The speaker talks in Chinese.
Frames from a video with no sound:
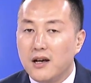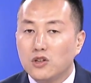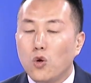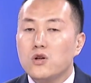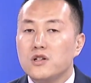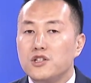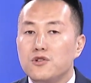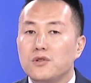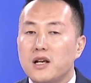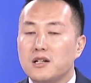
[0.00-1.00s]
都是集
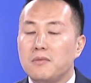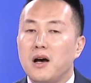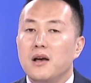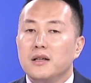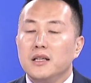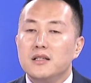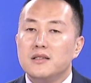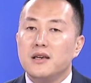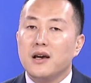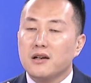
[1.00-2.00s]
中在什么一
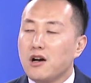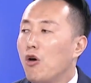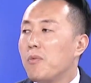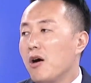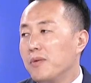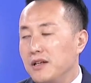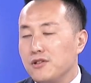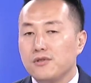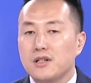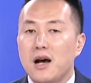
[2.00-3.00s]
些高标品
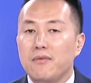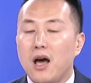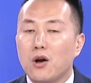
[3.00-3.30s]
种上啊，